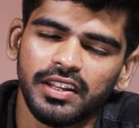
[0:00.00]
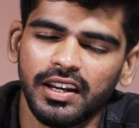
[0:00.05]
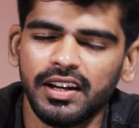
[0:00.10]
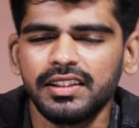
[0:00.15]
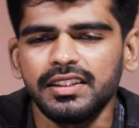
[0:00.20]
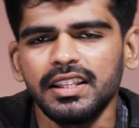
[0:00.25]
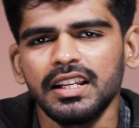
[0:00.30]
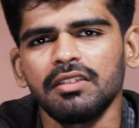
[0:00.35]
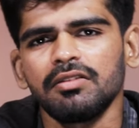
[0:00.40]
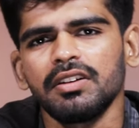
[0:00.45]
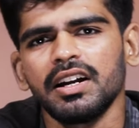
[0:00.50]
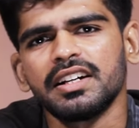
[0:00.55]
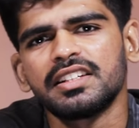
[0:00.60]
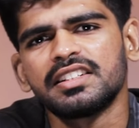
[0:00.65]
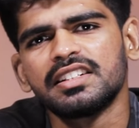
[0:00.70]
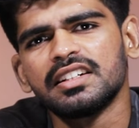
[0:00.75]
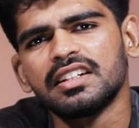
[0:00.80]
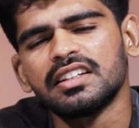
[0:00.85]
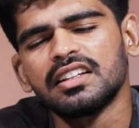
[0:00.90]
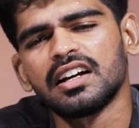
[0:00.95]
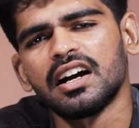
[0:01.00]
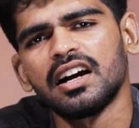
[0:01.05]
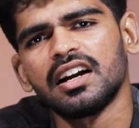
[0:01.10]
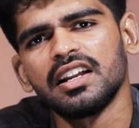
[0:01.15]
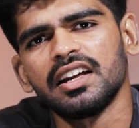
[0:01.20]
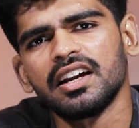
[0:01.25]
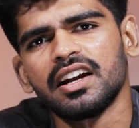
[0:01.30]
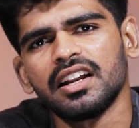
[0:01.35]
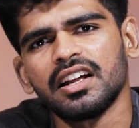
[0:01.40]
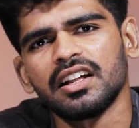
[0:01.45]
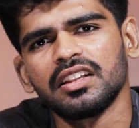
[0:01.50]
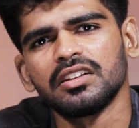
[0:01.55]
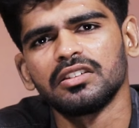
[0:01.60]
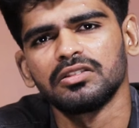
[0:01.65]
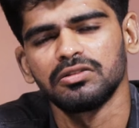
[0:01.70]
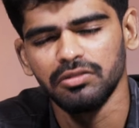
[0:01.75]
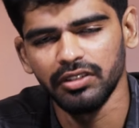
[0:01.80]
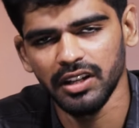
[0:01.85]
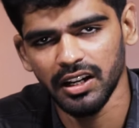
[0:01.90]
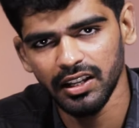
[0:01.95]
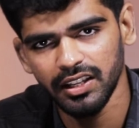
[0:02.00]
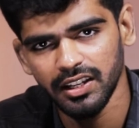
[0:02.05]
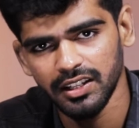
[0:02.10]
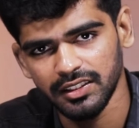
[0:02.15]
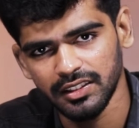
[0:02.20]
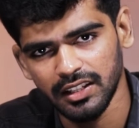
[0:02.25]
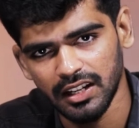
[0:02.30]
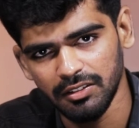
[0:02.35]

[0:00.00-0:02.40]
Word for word: என் தலைவனை அடிச்சுக்கிறதுக்கு ஆளே கிடையாது சூர்யாலாம் என்